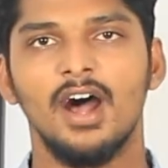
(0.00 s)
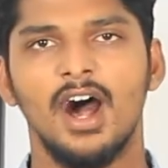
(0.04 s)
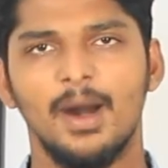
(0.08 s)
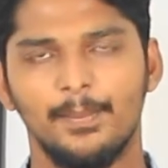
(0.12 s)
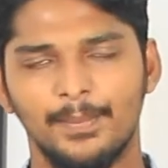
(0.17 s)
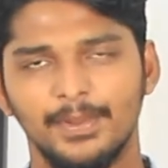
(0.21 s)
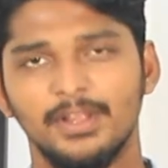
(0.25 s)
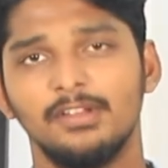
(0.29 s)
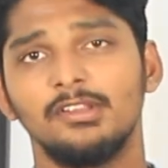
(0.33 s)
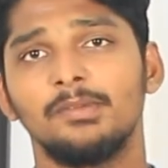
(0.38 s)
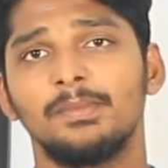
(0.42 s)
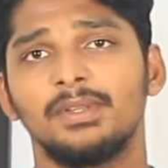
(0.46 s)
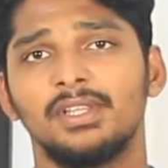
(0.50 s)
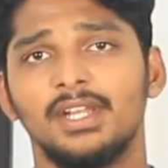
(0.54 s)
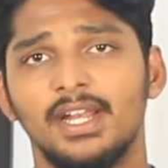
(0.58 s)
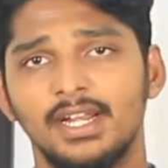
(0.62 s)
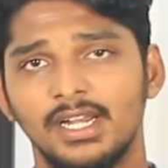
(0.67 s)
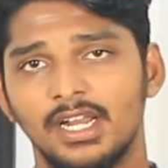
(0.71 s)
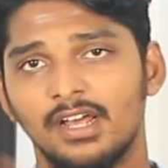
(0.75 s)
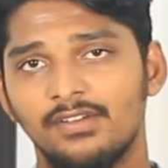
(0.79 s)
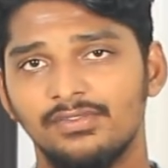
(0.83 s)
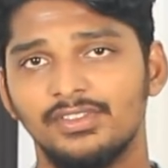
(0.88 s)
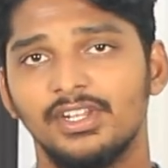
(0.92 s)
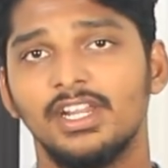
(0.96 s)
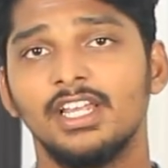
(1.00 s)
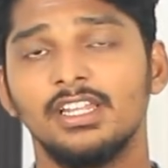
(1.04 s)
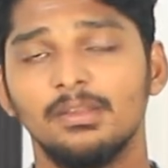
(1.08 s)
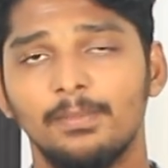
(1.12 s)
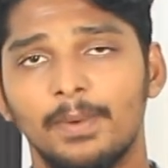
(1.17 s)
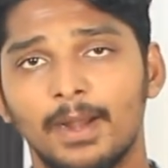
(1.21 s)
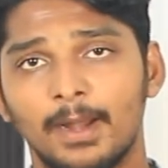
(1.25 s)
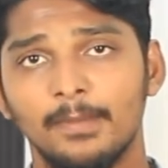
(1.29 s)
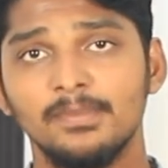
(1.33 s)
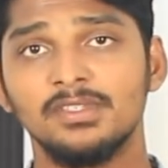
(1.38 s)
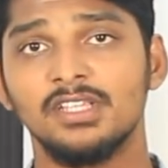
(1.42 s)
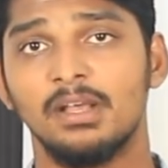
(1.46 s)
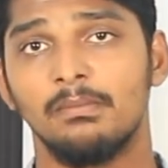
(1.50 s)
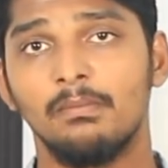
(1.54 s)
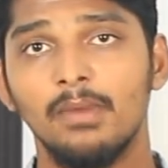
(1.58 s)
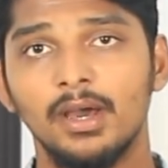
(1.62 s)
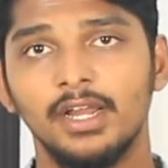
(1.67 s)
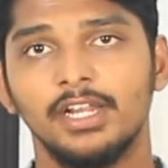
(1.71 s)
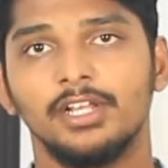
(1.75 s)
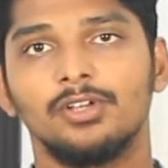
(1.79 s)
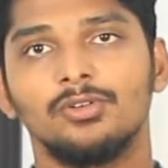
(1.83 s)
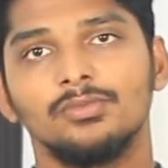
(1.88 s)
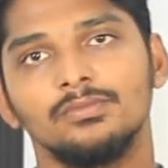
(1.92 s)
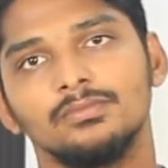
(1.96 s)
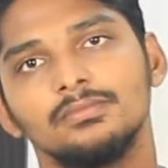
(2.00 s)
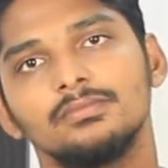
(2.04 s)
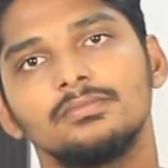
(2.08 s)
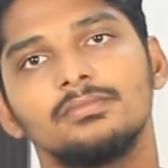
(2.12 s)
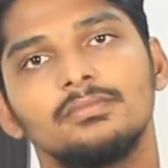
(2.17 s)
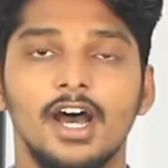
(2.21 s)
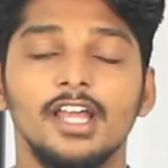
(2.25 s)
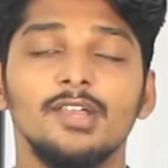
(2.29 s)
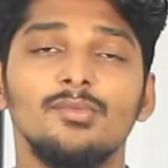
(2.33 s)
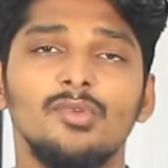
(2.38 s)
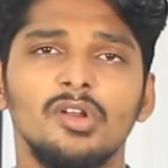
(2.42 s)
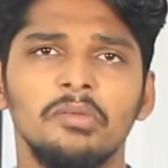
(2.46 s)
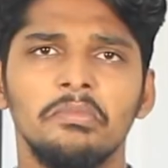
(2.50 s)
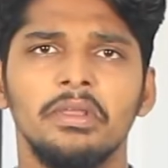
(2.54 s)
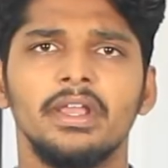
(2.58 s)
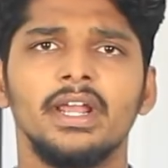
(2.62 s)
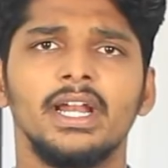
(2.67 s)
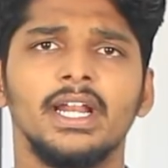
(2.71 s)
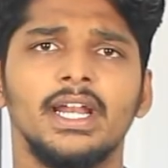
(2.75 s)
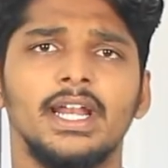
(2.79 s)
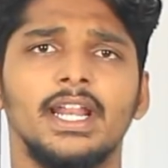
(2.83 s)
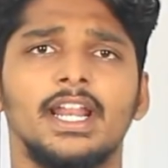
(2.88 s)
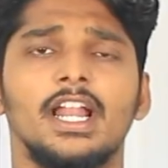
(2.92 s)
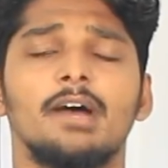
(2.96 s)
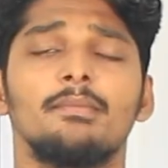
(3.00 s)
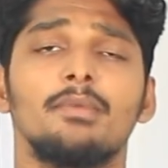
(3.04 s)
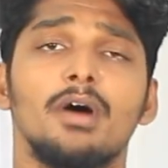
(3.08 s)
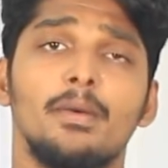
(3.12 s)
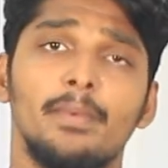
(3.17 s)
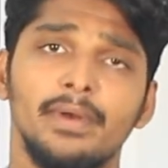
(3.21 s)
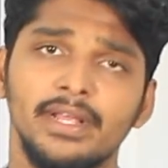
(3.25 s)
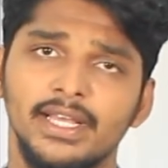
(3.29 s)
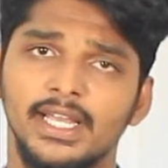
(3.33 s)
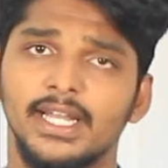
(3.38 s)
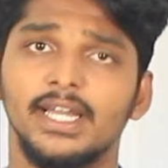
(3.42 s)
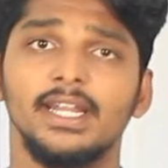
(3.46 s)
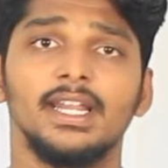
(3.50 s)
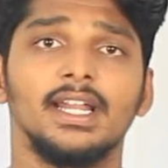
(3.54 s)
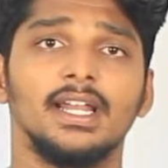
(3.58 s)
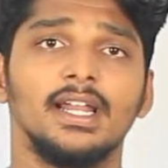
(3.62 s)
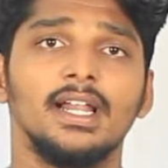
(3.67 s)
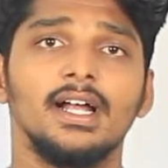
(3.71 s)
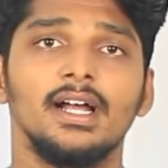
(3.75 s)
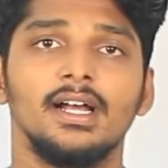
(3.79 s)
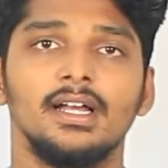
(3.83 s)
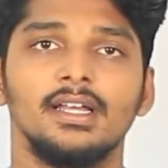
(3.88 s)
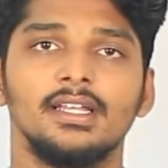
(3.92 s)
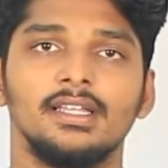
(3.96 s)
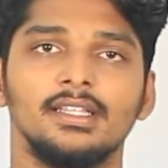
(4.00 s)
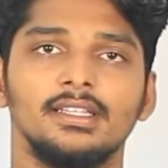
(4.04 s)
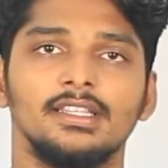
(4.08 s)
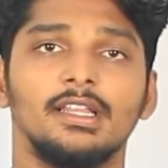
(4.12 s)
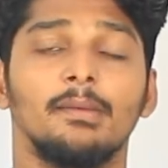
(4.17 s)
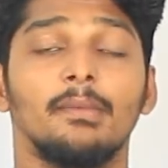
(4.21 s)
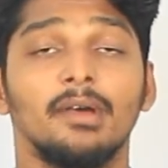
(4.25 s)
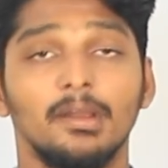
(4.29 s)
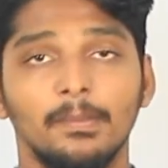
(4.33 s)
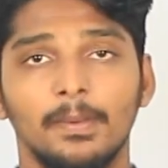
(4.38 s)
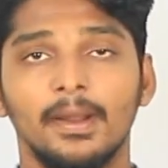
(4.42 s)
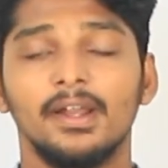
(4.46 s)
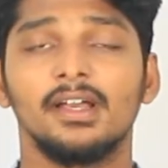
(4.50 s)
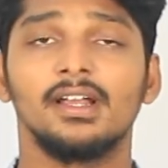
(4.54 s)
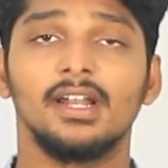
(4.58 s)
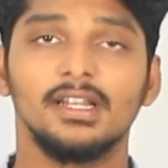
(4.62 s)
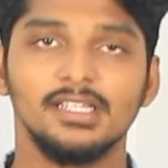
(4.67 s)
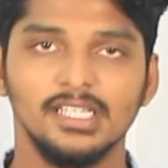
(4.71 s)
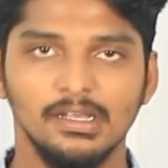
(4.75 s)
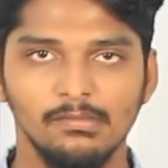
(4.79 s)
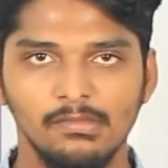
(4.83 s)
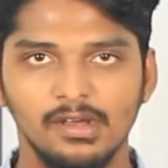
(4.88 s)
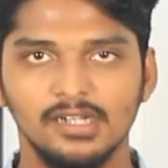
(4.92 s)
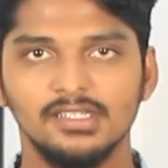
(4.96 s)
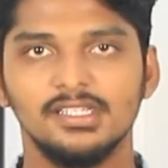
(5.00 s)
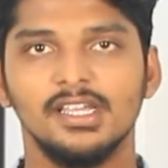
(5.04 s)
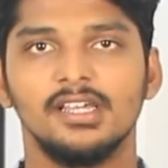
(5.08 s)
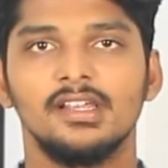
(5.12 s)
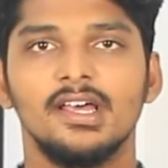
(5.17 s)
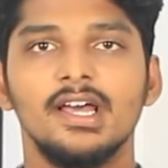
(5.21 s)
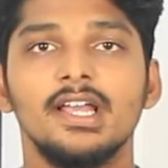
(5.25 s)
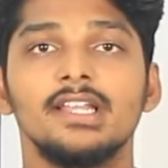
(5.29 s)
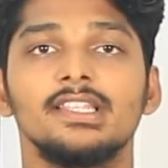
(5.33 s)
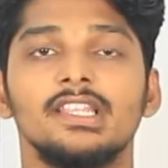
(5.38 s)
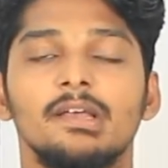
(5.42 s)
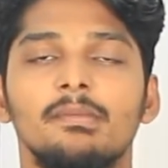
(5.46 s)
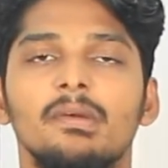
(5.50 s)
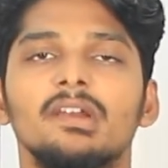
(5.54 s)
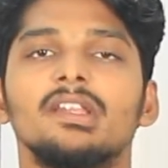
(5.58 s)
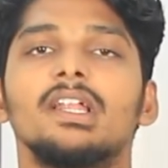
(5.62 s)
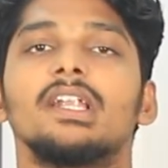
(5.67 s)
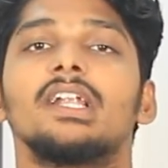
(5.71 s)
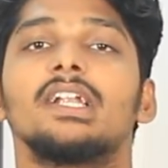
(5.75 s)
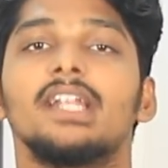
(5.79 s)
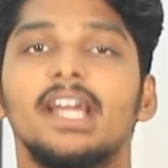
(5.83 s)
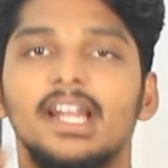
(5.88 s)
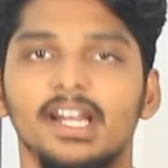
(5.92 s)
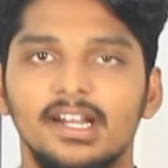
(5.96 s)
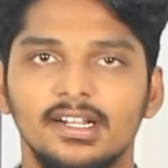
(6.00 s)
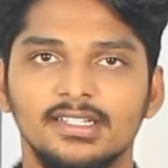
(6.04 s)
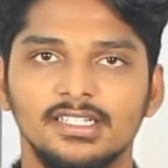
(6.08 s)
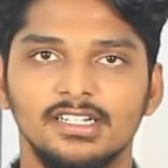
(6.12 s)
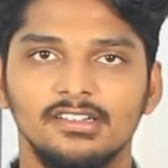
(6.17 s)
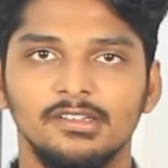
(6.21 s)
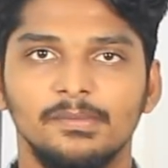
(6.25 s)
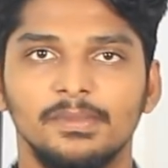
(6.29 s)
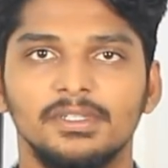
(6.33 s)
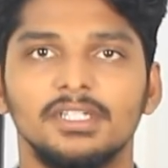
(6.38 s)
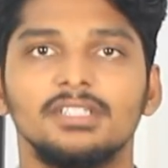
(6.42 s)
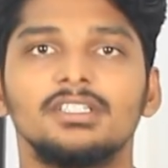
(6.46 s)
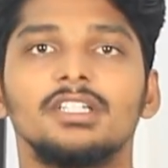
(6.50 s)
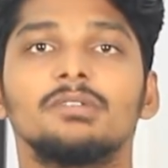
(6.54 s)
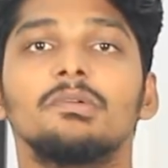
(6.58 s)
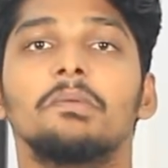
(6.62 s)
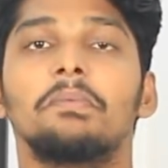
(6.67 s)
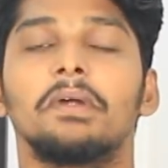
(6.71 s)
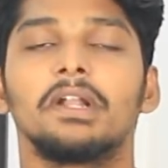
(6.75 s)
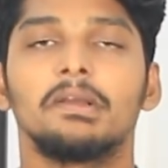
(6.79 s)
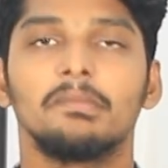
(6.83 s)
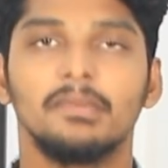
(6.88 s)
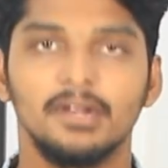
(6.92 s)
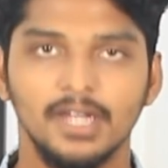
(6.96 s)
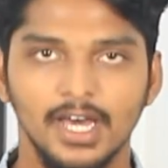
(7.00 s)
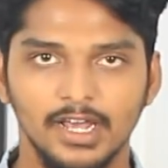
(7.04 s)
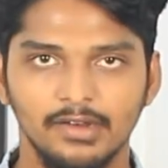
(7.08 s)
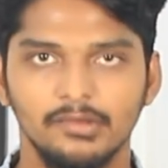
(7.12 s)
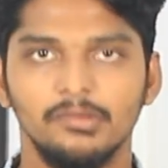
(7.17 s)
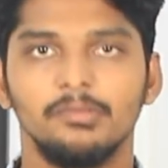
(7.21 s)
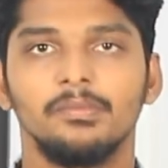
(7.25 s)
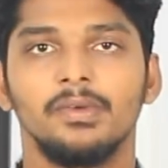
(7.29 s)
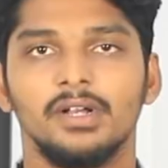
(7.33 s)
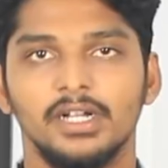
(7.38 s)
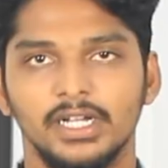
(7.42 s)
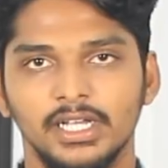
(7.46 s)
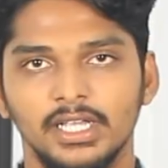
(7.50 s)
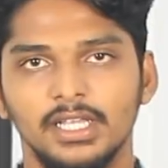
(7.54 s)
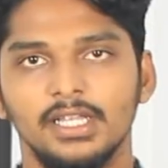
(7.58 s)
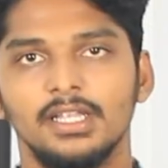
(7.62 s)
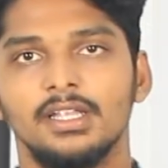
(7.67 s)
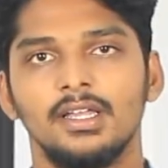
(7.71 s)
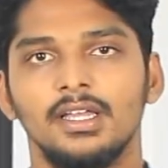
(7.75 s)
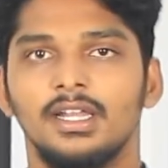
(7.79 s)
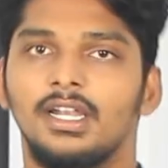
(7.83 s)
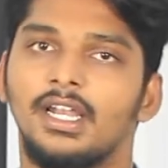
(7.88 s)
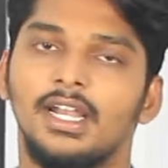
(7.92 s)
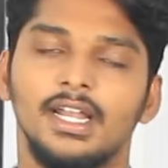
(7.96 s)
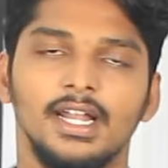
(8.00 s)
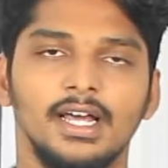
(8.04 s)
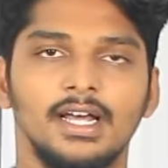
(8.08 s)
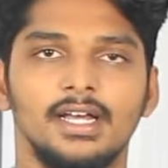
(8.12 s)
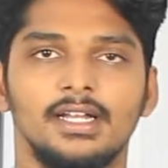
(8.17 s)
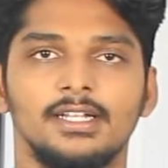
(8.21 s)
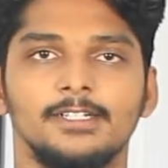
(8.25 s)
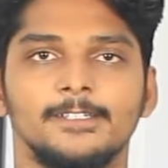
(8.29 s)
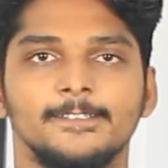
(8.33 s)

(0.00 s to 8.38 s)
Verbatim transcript: அப்போ தான் வந்து பார்த்தீங்கன்னா எண்ட் ஆஃப் டே அந்த படம் சம்பாதிக்கும் அது மூலியமாக எங்களுக்கு என்ன லாபம் அப்படின்னு கேட்குறீங்களா இந்த மாதிரி படங்களை சம்பாதிச்சாதான் இந்த மாதிரி நல்ல டேரக்டர்ஸில் வந்து பார்த்தீங்கன்னா திரும்ப படம் பண்ண ஆரம்பிப்பாங்க இல்லைனா